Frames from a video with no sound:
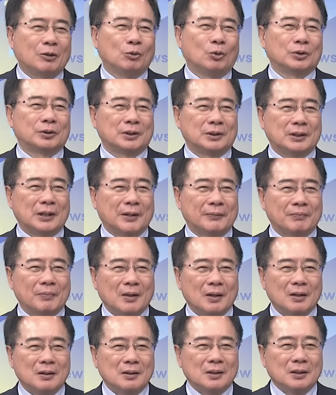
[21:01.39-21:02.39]
弱的人。
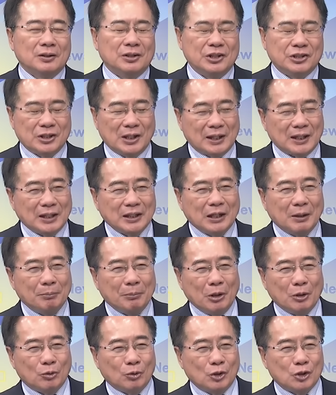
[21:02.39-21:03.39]
你只要看到
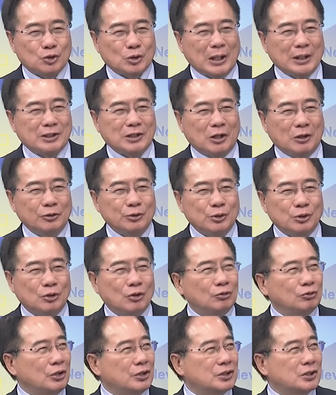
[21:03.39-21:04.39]
美国的摔跤运
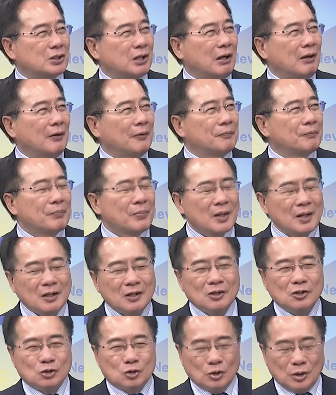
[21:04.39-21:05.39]
动就知道了。
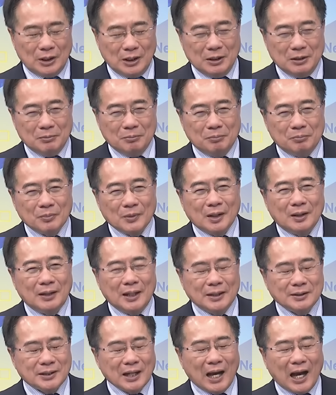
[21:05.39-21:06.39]
所以，
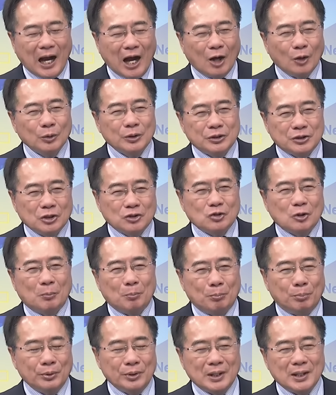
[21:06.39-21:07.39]
连在奥运这种
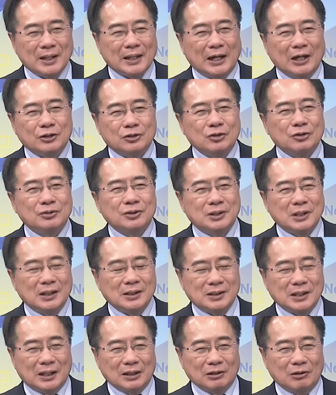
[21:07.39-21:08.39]
不应该有这种
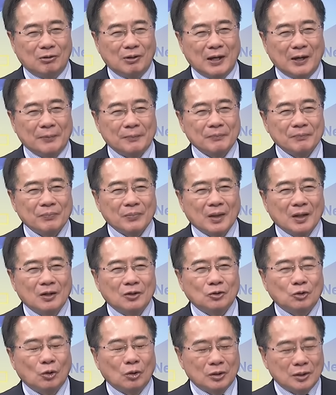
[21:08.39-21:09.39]
现象的话，
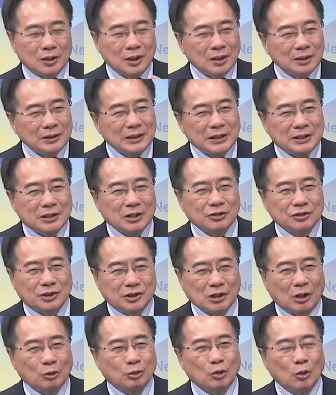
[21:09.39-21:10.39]
都刻意这种
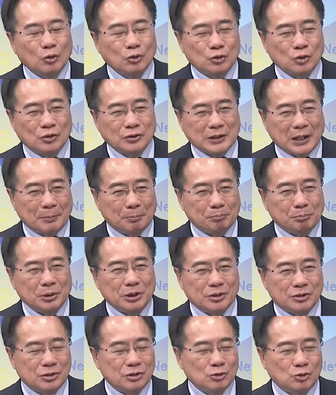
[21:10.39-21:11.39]
小动作上
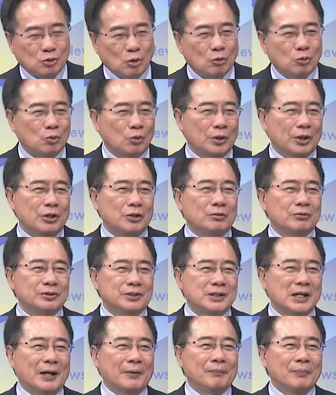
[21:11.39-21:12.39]
鄙视中国的勇
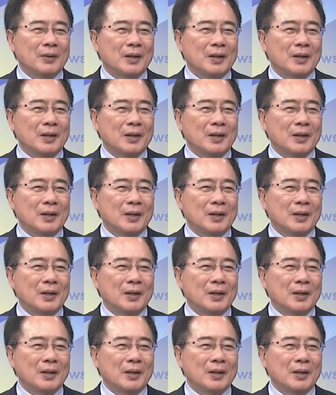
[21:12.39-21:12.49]
将，